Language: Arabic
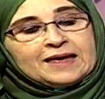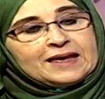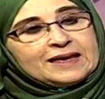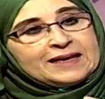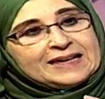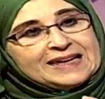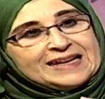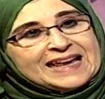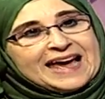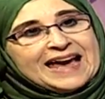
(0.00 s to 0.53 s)

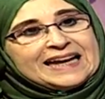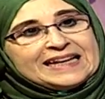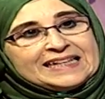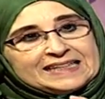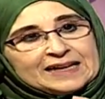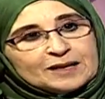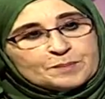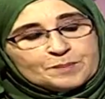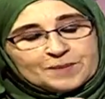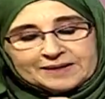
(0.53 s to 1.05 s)
إلى أن
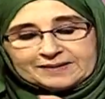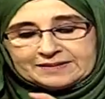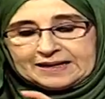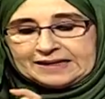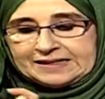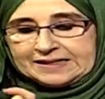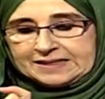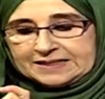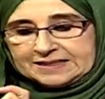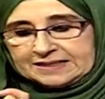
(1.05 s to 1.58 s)
نربط
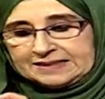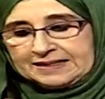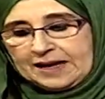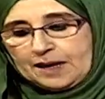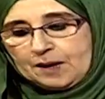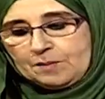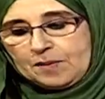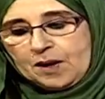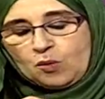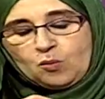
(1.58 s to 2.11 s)

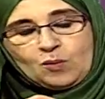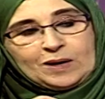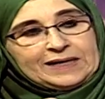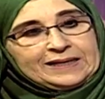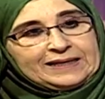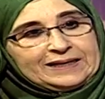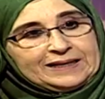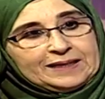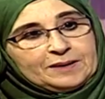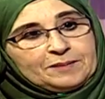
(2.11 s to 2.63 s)
الإسلام
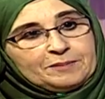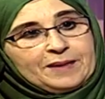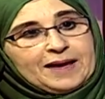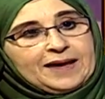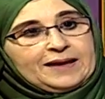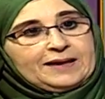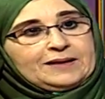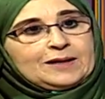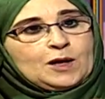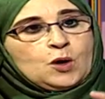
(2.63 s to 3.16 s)

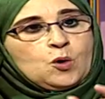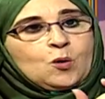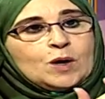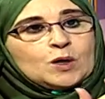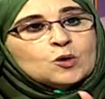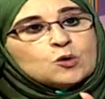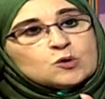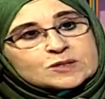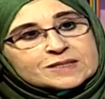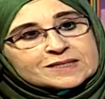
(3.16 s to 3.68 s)
والإيمان
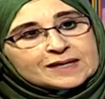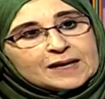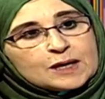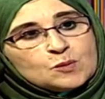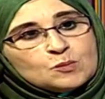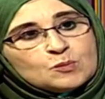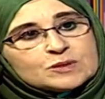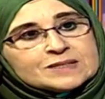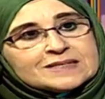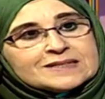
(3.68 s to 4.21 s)
والأسرة
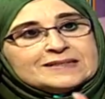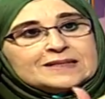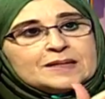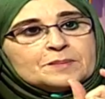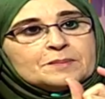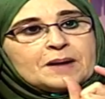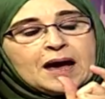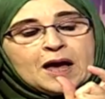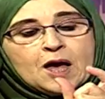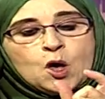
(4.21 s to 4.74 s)

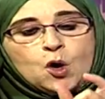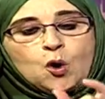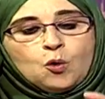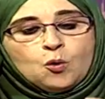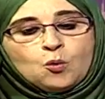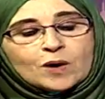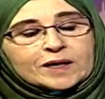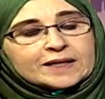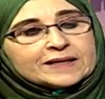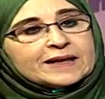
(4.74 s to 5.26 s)
المسلمة
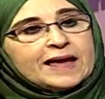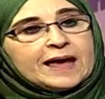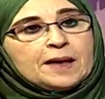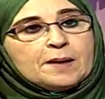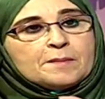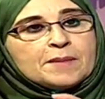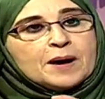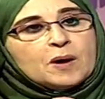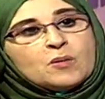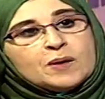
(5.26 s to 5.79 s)

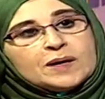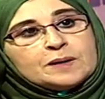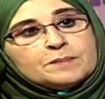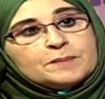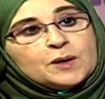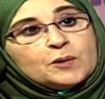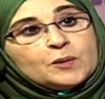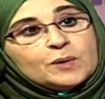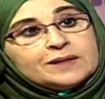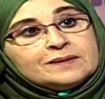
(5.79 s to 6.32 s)
والرحمة
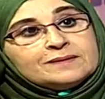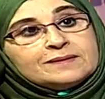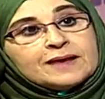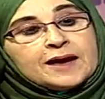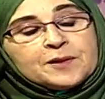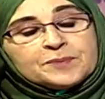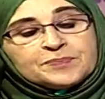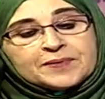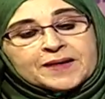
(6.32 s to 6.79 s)
والمودة